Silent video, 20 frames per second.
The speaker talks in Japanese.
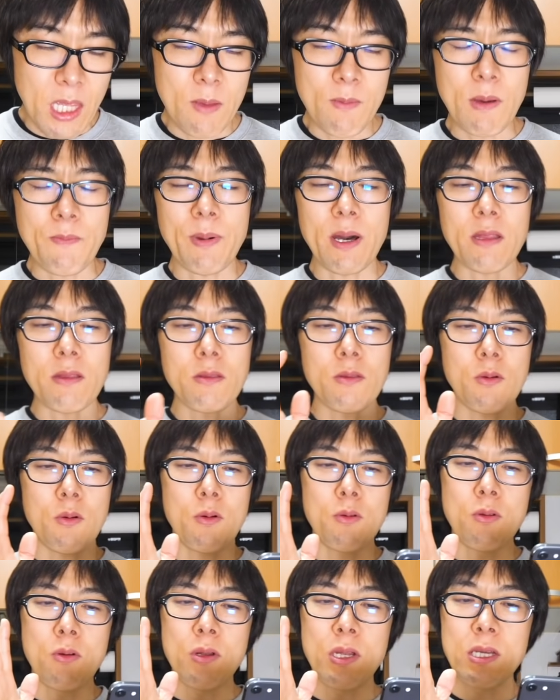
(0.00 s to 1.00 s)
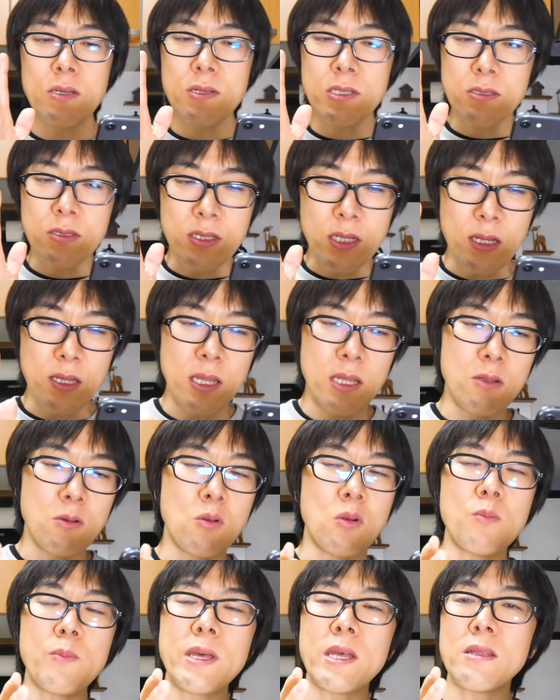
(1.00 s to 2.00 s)
今パッとこのリクエストされている
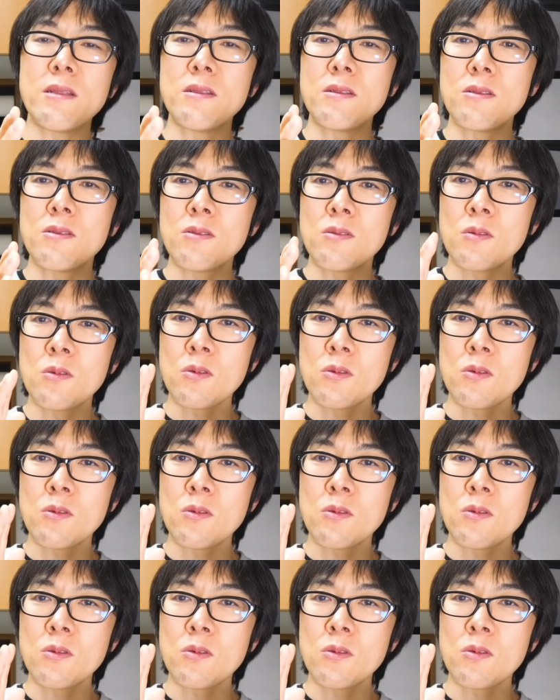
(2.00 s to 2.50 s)
コメン